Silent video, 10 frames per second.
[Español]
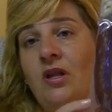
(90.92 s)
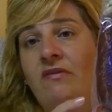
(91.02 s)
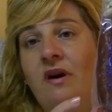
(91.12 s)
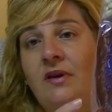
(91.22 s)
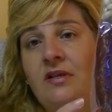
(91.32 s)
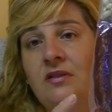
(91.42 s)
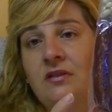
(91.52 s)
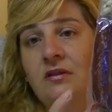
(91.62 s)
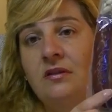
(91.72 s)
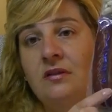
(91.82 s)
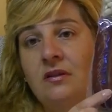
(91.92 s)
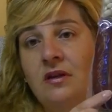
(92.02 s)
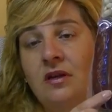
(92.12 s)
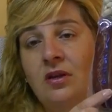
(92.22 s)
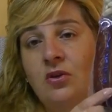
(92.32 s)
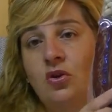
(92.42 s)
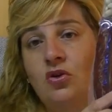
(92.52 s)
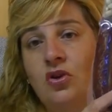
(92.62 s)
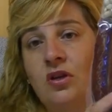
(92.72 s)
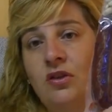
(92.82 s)
de faves, dos
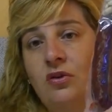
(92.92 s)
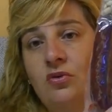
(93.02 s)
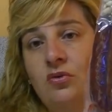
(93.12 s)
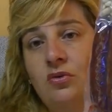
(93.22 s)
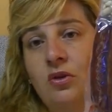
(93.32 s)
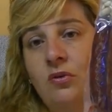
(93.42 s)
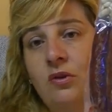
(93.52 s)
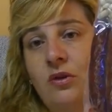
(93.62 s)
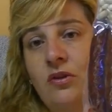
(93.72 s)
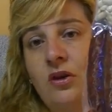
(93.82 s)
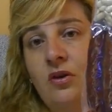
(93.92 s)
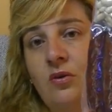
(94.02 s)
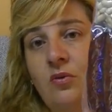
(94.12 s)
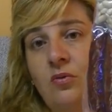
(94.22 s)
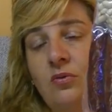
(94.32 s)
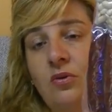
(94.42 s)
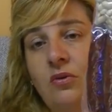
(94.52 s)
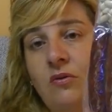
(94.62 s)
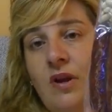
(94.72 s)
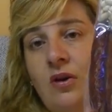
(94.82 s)
chorizos, un trozo de tocino, un
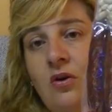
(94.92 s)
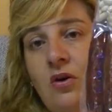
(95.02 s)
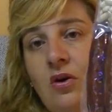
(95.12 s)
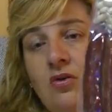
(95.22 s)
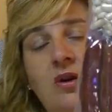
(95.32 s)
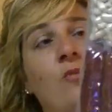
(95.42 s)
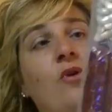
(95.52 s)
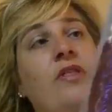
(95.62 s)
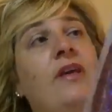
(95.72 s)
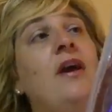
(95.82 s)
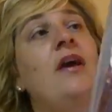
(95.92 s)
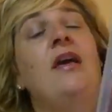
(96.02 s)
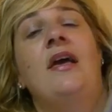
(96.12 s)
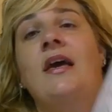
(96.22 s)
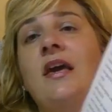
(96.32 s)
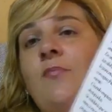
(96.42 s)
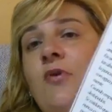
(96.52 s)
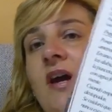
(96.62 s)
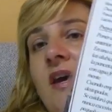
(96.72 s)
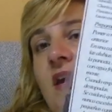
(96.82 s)
trozo de lacón y una morcilla. Y
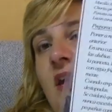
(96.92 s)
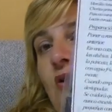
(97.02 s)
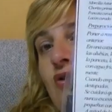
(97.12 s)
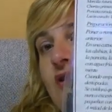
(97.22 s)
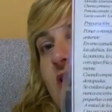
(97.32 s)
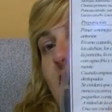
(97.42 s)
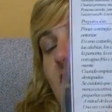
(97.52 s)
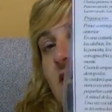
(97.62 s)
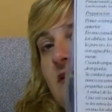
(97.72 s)
por aquí os trae